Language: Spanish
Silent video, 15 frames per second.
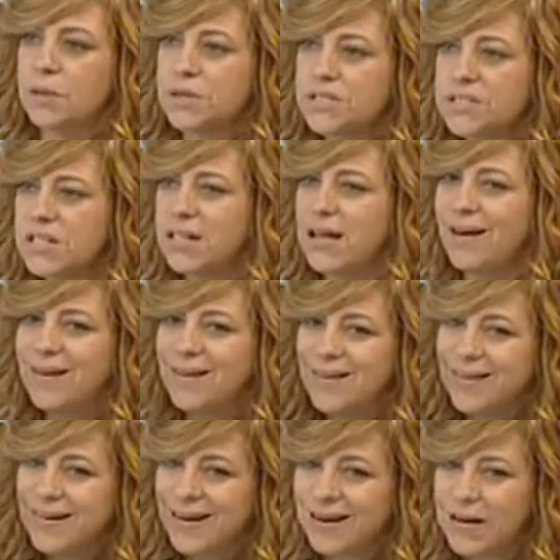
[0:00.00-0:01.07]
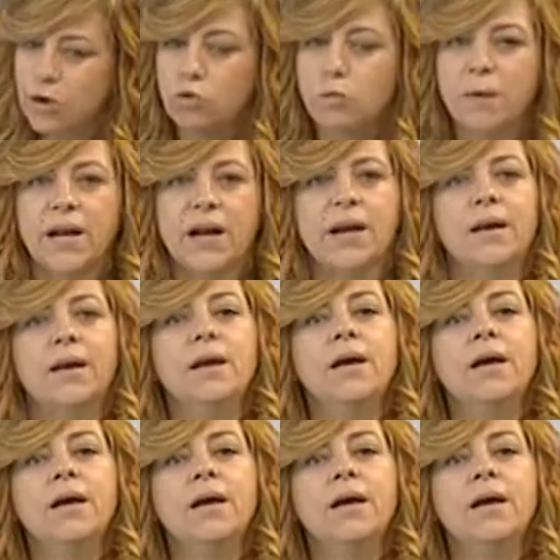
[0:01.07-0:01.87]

necesita recuperar